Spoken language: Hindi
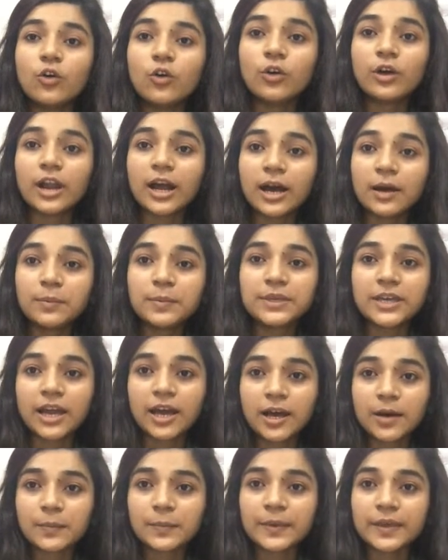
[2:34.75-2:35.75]
और अब
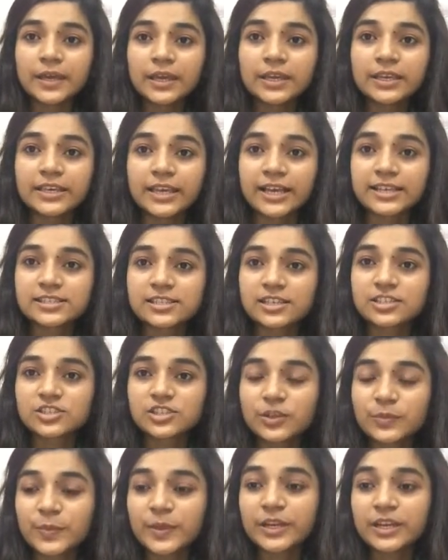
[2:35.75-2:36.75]
यहाँ पे क्या
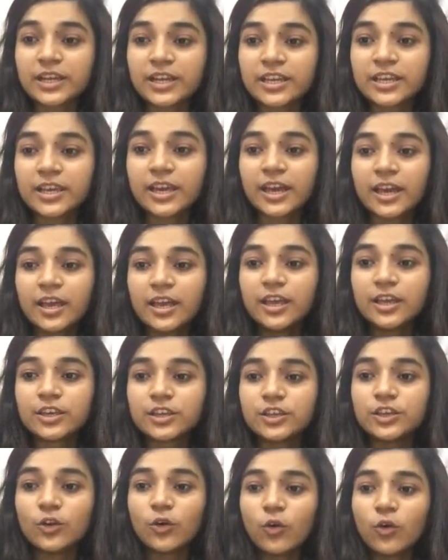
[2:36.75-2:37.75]
स्ट्रक्चर बन गई है
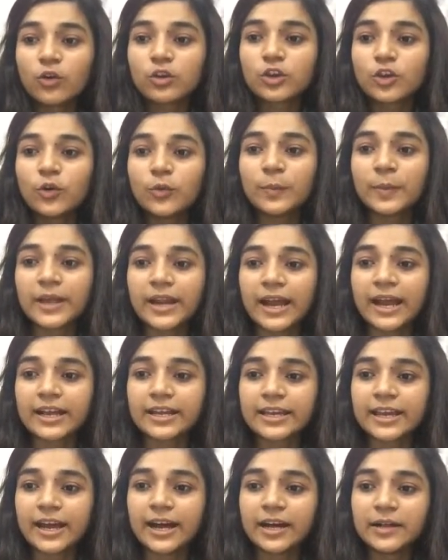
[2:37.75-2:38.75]
कि ओ के ऊपर आ
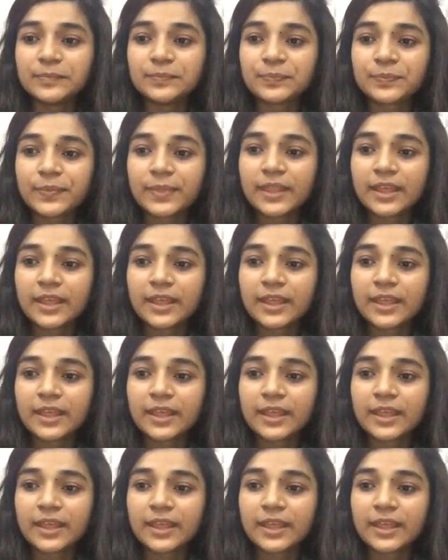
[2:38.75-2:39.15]
गया